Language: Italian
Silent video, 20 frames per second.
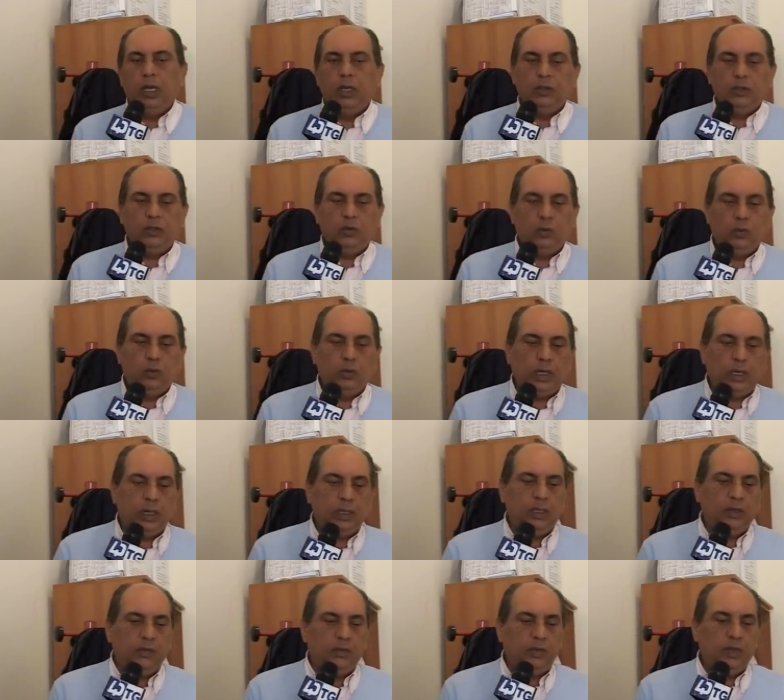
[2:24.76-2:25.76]
su
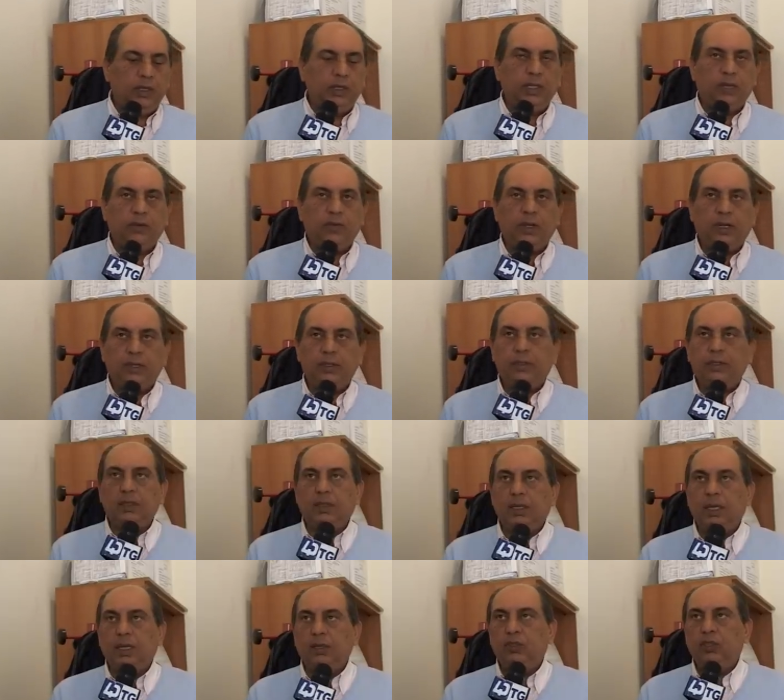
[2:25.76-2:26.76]
una diffida fatta
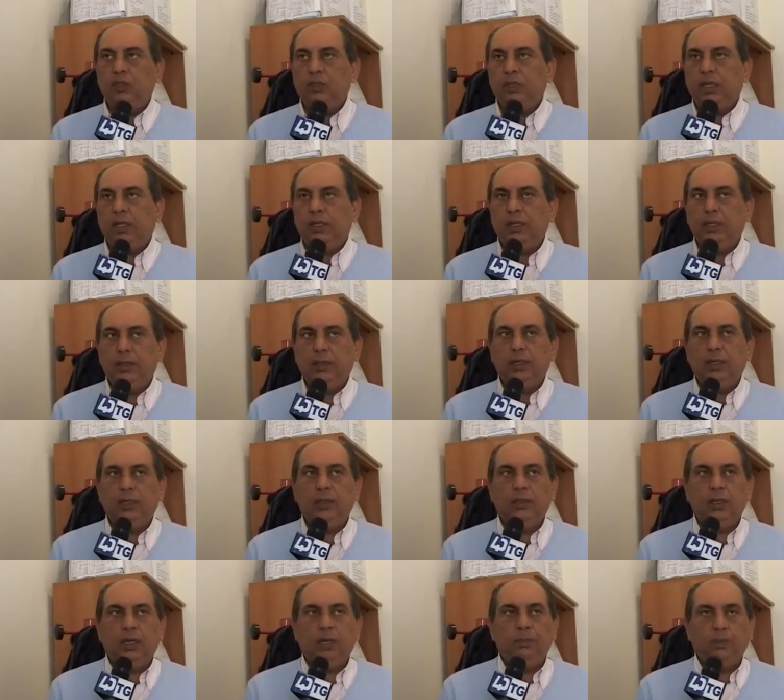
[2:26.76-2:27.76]
dai
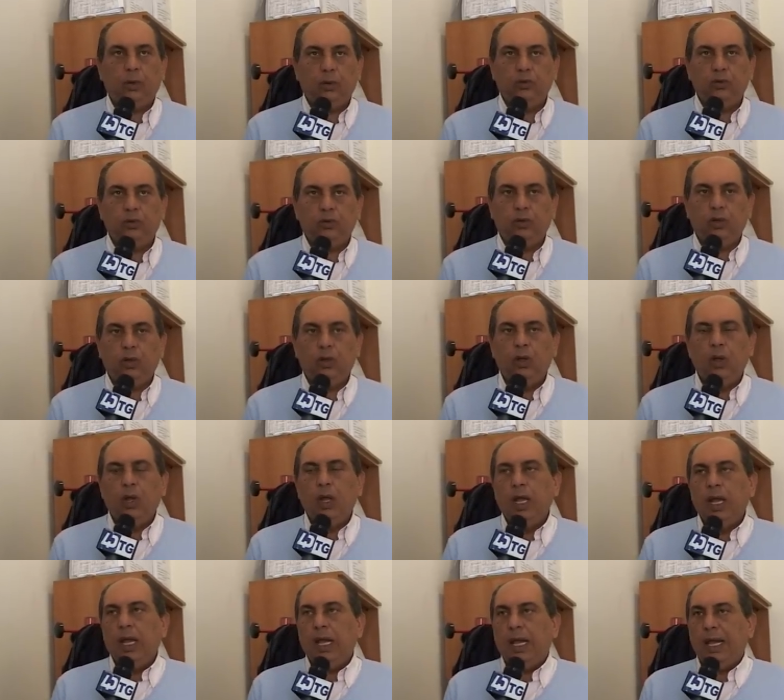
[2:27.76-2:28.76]
cittadini del posto,
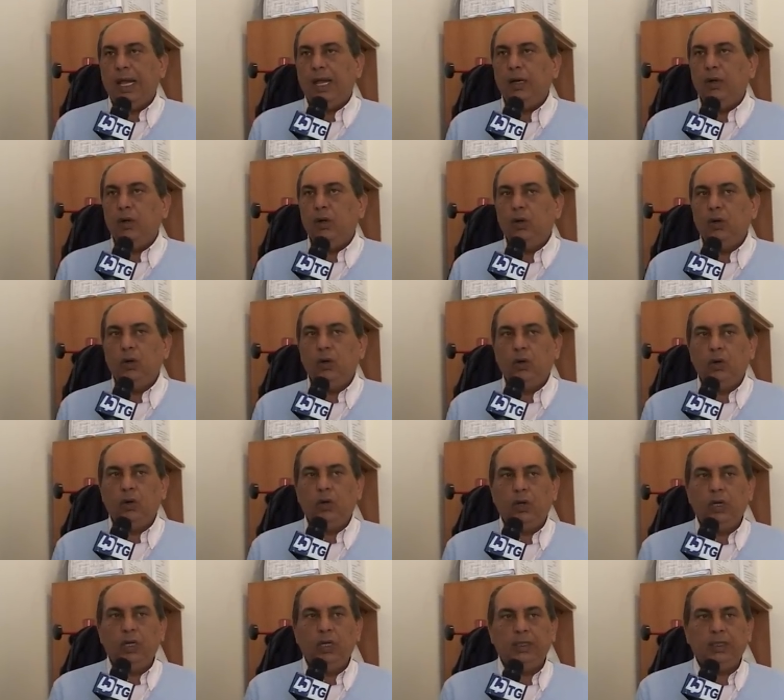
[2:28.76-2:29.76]

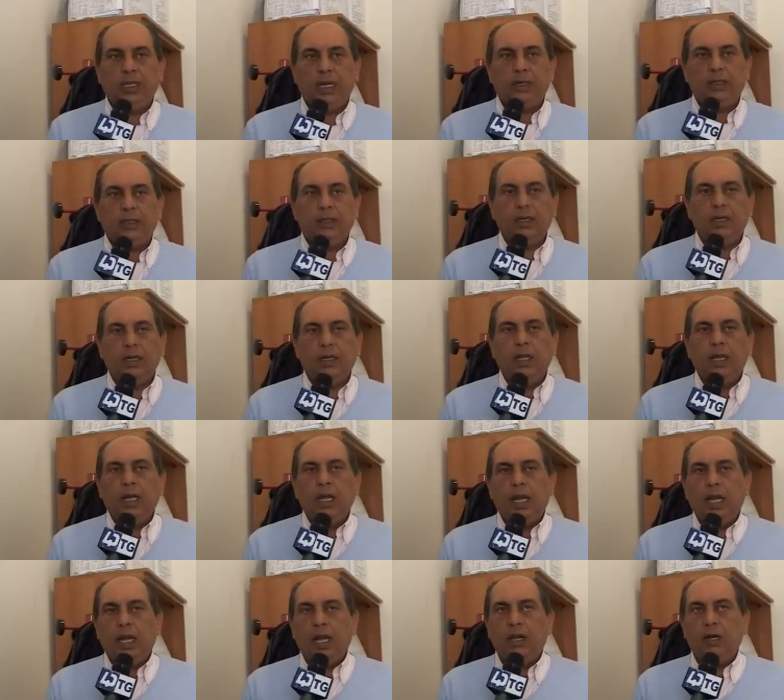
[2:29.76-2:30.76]
hanno, TAR,
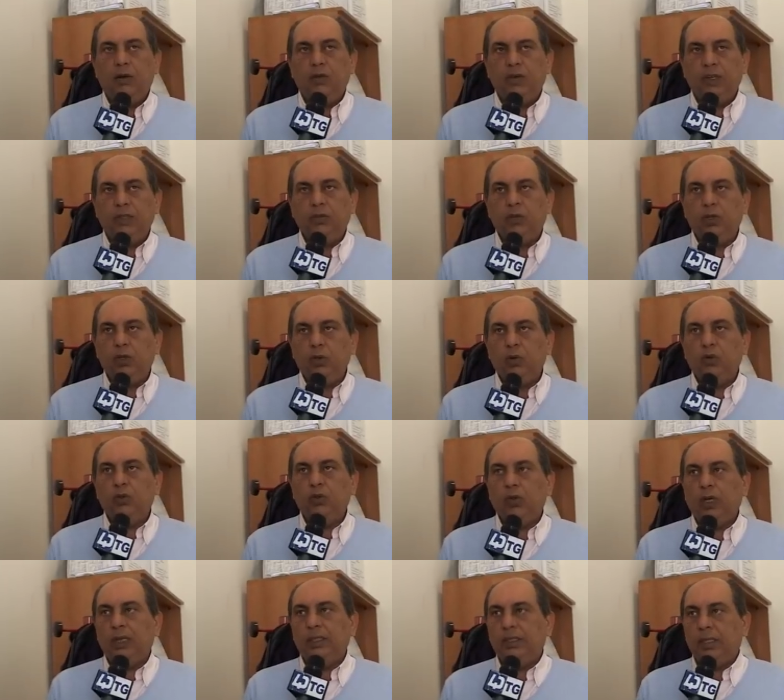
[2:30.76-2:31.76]
hanno fatto
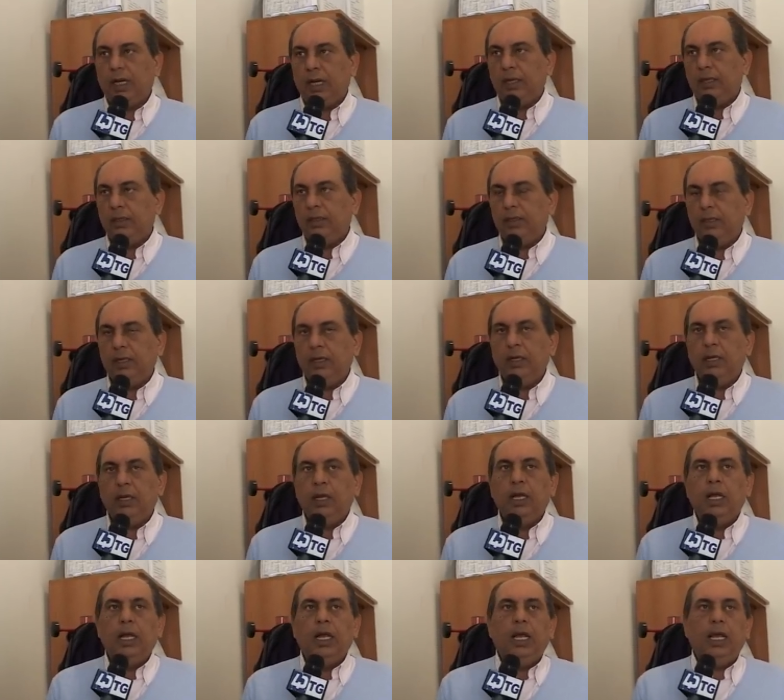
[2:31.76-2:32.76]
ricorso al TAR
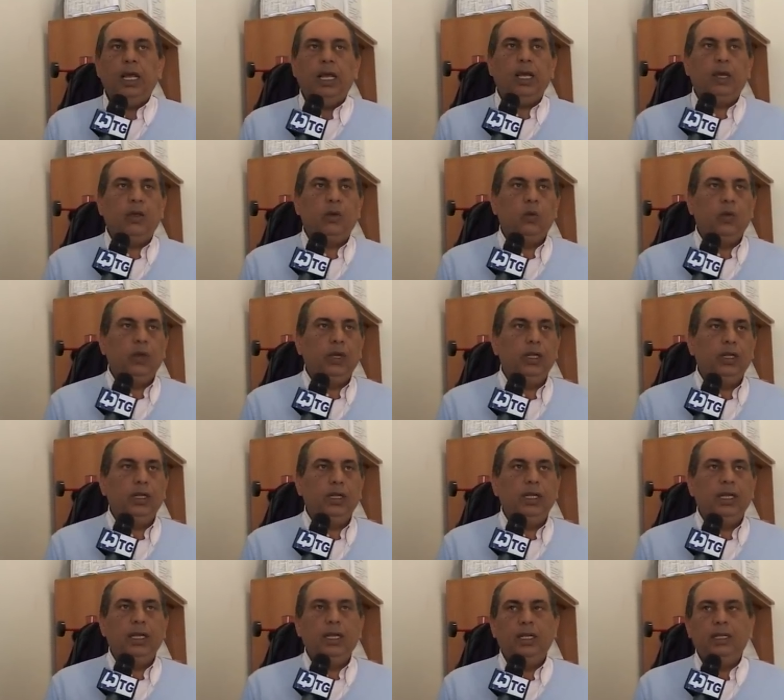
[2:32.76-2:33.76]
e
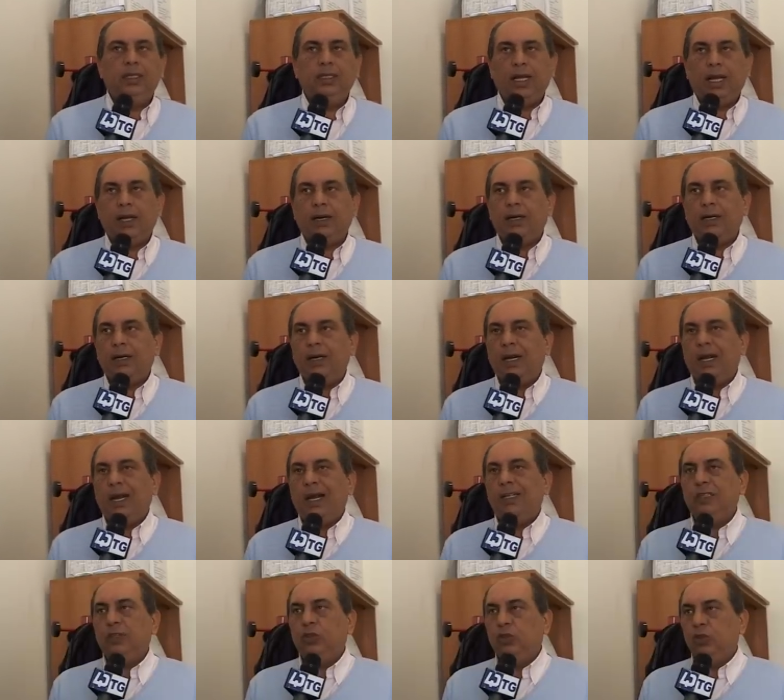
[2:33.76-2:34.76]
quindi il TAR
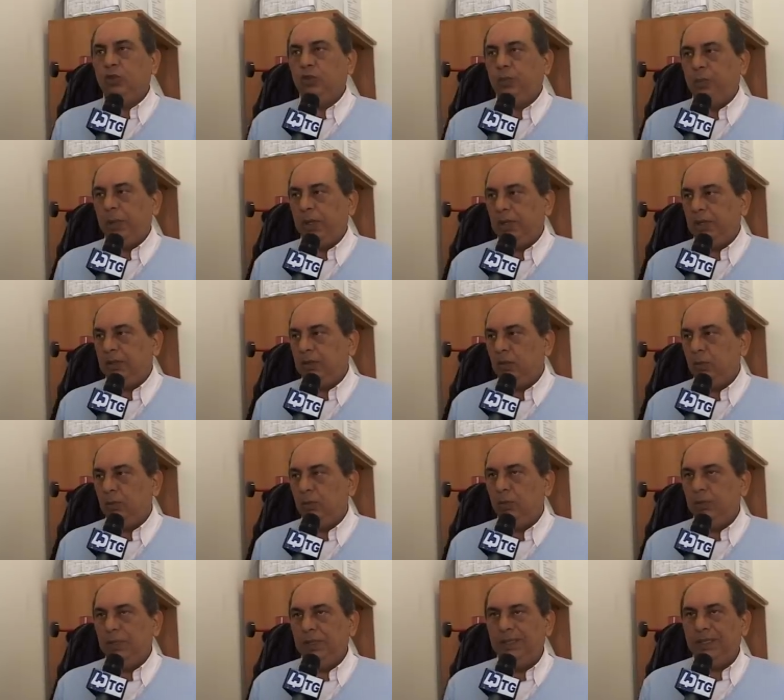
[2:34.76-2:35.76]
ha sospeso
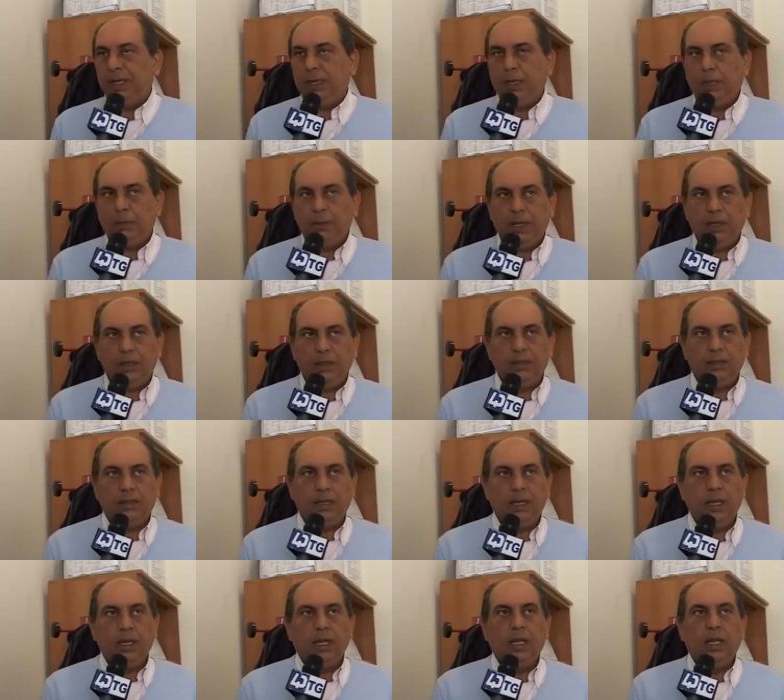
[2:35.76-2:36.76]
momentaneamente